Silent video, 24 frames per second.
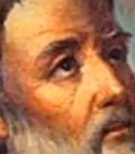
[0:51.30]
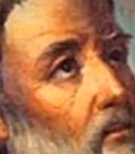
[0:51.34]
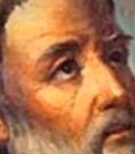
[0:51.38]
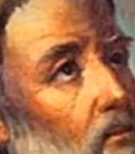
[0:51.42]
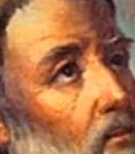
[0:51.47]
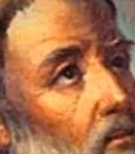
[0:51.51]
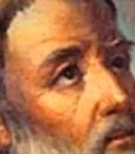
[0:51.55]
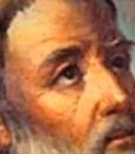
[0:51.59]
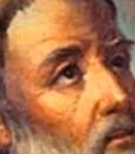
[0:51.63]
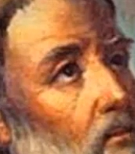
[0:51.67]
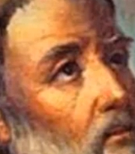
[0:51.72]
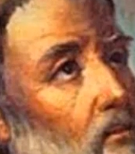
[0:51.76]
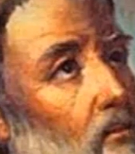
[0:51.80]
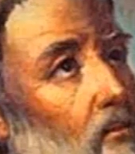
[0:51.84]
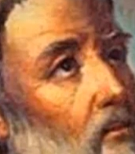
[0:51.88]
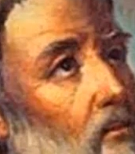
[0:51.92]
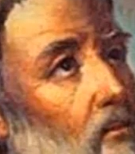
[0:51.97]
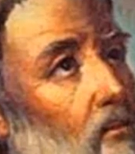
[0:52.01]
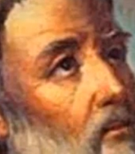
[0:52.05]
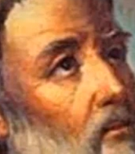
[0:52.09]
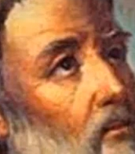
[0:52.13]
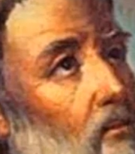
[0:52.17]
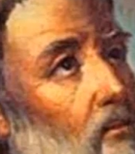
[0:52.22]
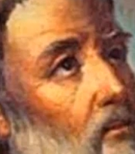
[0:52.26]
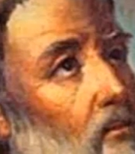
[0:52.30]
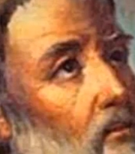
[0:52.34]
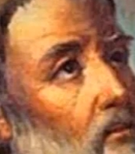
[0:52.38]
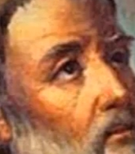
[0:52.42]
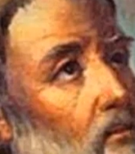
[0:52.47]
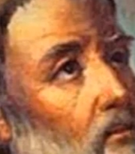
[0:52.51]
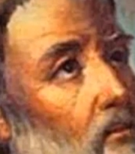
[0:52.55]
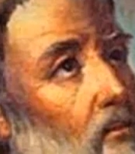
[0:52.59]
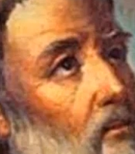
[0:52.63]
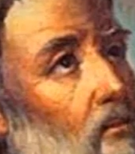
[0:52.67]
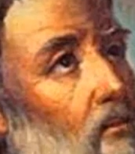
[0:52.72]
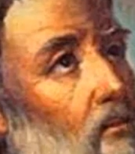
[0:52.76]
le preguntó,
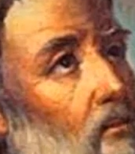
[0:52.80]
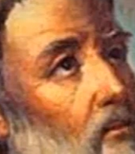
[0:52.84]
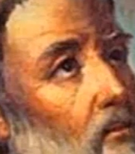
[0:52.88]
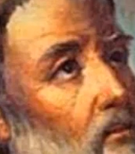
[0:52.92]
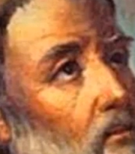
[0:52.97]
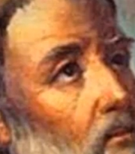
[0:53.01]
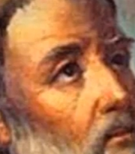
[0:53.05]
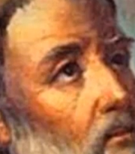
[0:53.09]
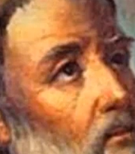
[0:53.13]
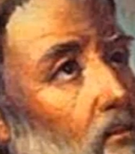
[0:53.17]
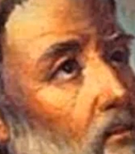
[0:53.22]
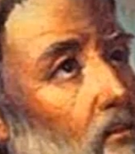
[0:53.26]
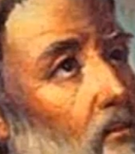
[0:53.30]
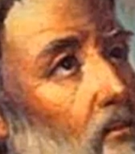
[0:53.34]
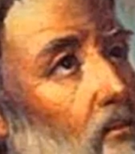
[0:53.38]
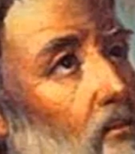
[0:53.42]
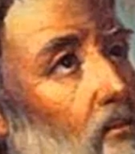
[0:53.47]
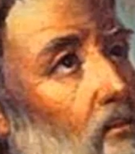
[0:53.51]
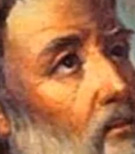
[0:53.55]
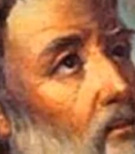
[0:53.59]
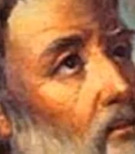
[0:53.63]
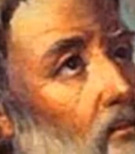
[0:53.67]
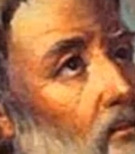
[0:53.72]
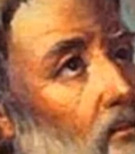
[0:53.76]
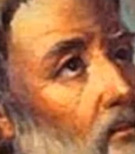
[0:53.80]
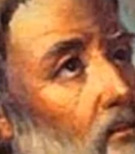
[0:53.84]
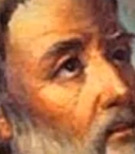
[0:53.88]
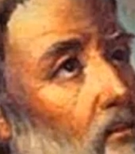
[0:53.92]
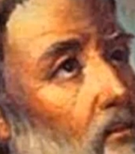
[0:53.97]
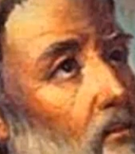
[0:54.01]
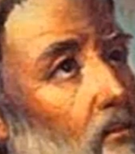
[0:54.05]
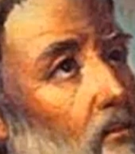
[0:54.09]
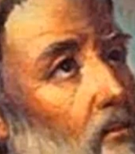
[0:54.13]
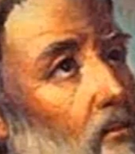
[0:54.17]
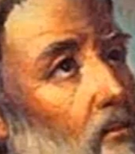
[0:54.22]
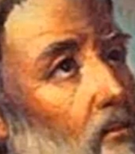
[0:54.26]
Padre, ¿en mi
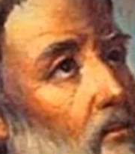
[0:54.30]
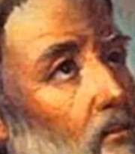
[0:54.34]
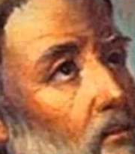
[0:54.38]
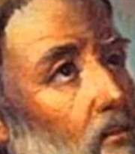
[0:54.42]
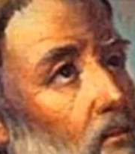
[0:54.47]
celda